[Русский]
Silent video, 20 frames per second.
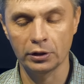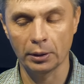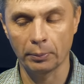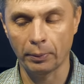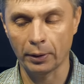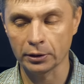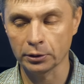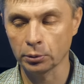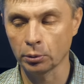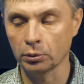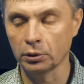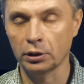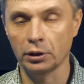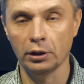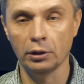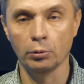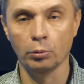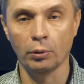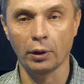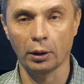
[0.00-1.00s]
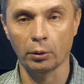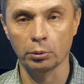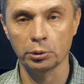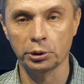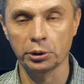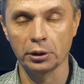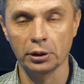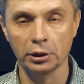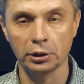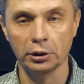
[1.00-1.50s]
диапазон и
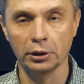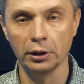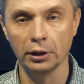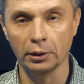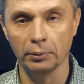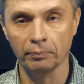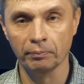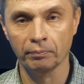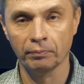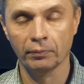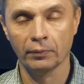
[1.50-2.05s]
укороченный штырь